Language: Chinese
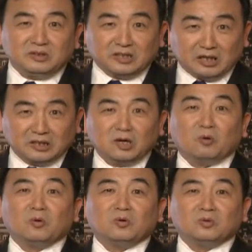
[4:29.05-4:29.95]
能
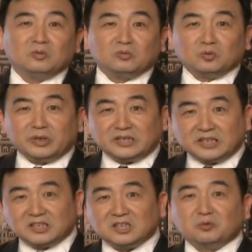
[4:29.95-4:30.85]
够对这
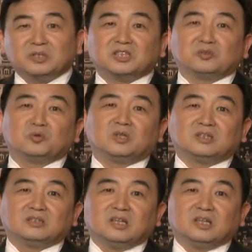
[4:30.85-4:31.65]
个社会承诺的。